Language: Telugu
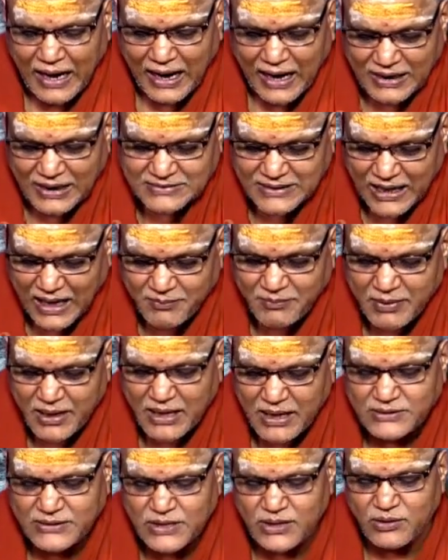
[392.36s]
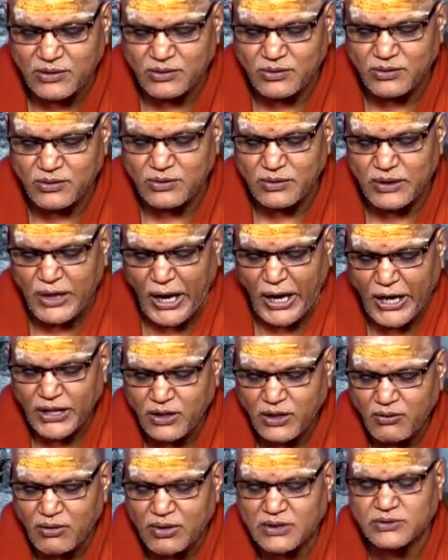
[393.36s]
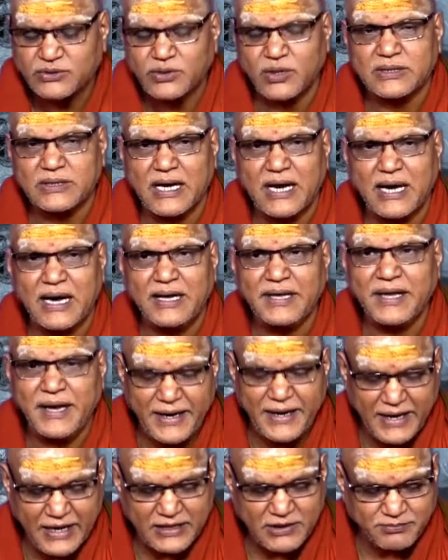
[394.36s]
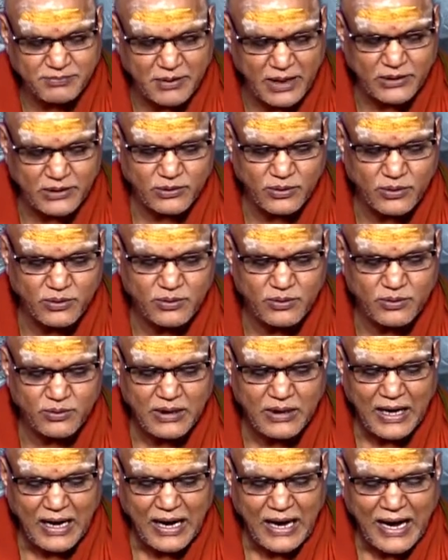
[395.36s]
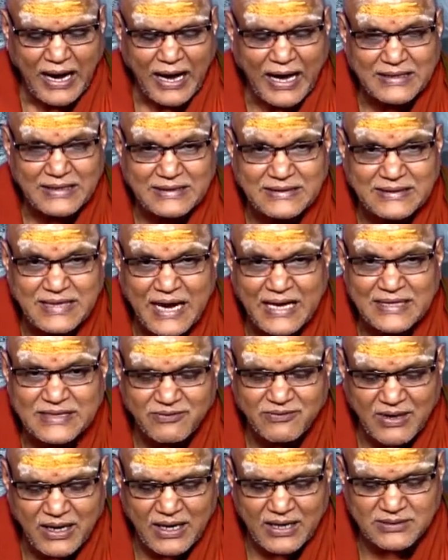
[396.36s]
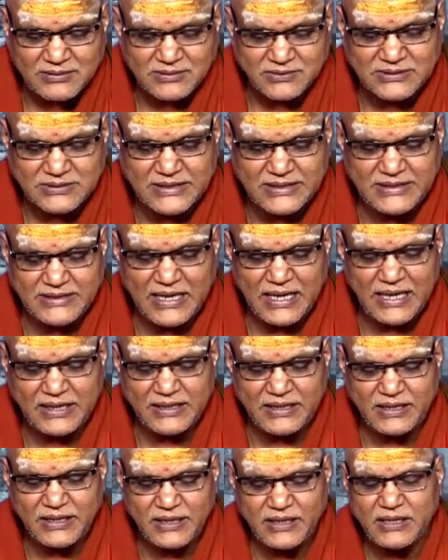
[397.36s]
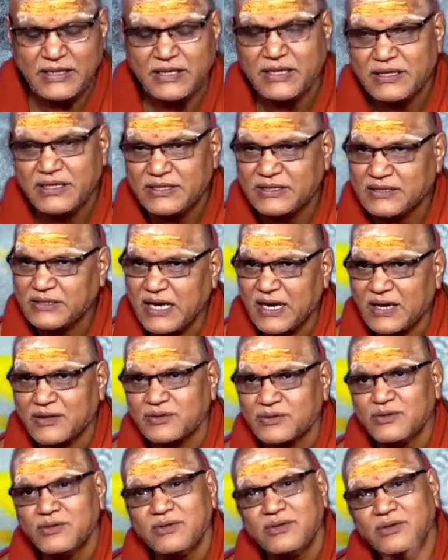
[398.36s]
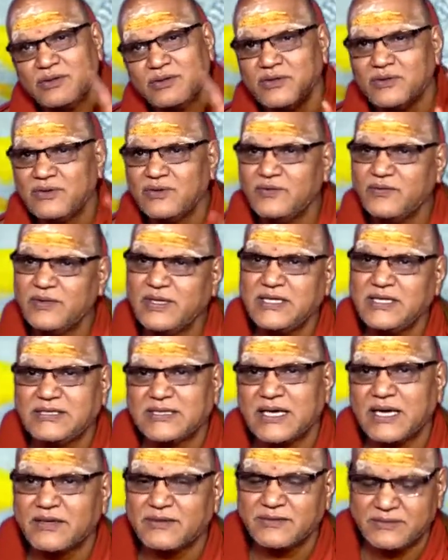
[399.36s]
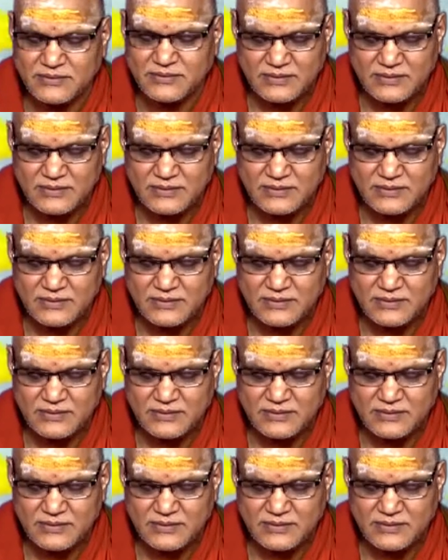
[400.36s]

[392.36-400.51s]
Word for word: ఆ సామ్రాజ్యంలో ఏదో ఒక చోట ఏడాది పాటు అజ్ఞాతవాసం చెయ్యాలని షరతు విధించారు